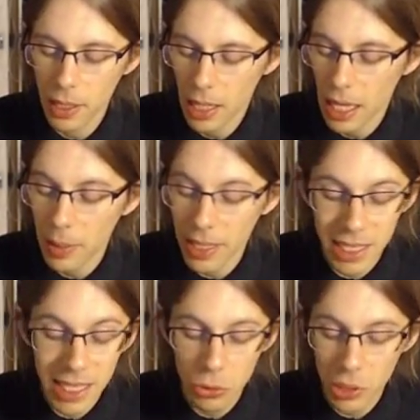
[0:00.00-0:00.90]
Après
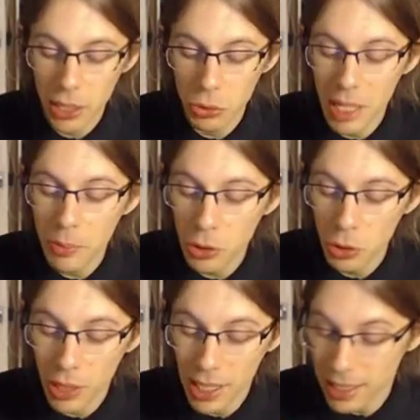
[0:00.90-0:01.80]
dîner, nous regardons n'importe
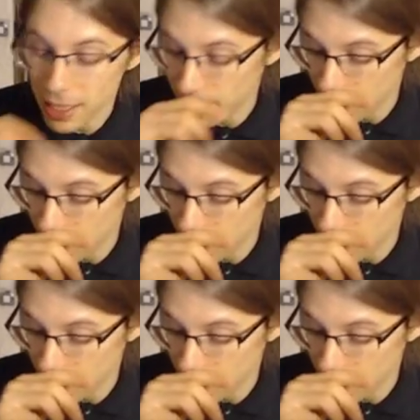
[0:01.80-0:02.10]
quoi à la télé.